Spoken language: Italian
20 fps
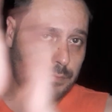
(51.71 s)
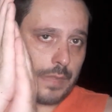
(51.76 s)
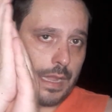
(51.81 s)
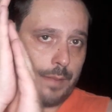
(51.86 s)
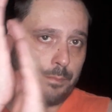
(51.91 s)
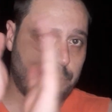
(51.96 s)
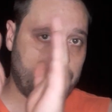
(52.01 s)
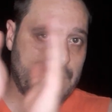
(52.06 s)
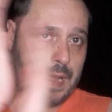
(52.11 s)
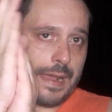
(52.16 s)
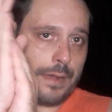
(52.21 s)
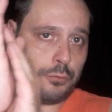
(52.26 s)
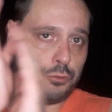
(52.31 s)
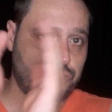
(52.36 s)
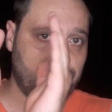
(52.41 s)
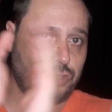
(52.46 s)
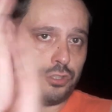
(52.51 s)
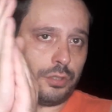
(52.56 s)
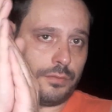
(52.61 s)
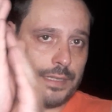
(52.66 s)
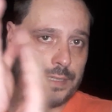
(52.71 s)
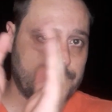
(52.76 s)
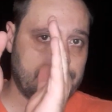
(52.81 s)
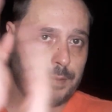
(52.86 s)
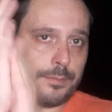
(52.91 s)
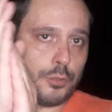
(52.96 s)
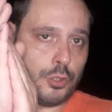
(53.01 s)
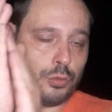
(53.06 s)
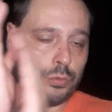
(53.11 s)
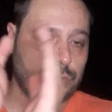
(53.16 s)
applausi,
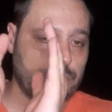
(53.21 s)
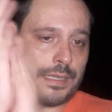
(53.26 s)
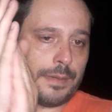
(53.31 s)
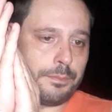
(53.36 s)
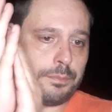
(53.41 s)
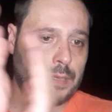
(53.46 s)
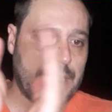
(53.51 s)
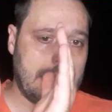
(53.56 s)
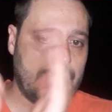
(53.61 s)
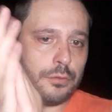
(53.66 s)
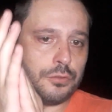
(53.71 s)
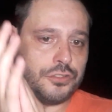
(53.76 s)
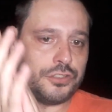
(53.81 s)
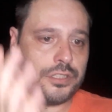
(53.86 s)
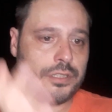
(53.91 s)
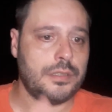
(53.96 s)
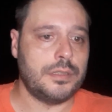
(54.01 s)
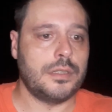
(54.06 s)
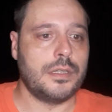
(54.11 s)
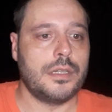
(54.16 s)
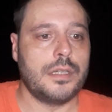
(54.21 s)
90 minuti di applausi,